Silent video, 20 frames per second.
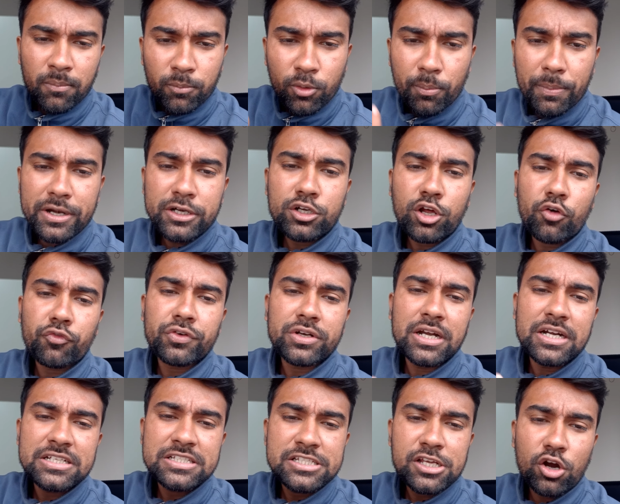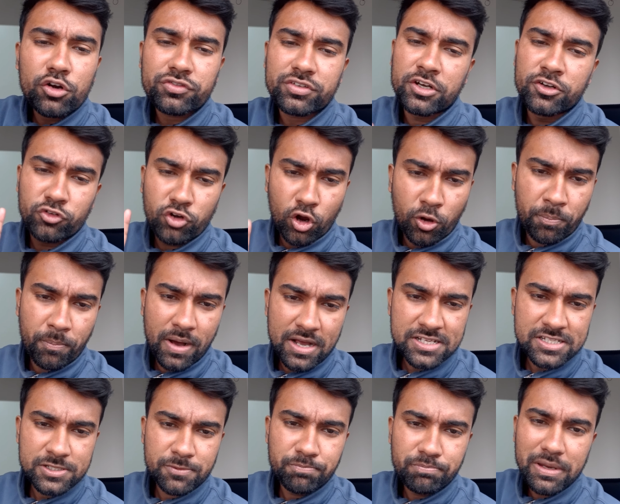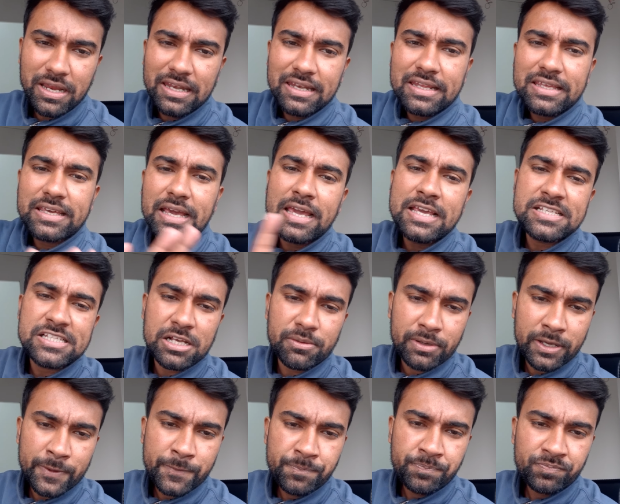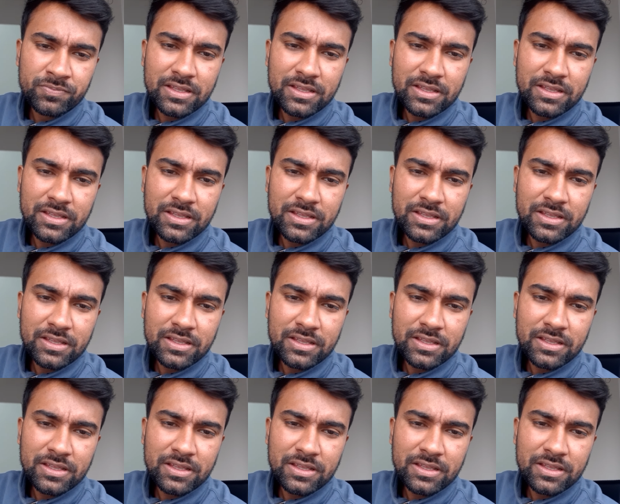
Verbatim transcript: मोमेंट ऑफ इनर्सी और सेंटर ऑफ मास मेनली यही सब है